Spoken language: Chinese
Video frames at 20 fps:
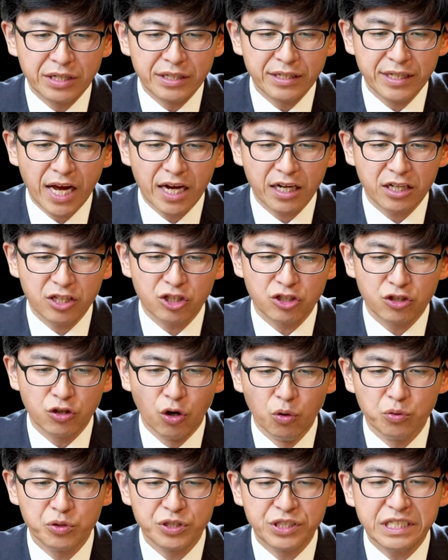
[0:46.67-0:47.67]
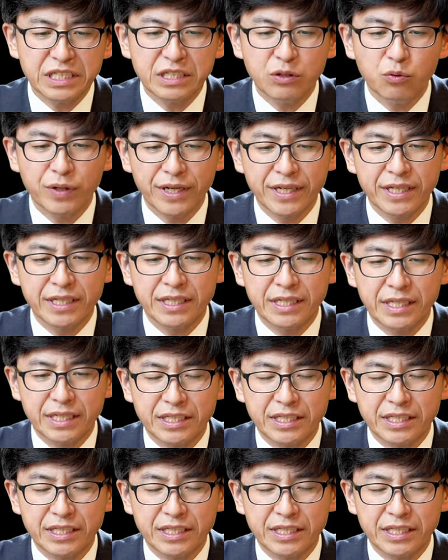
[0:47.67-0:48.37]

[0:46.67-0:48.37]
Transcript: 那个时候敬畏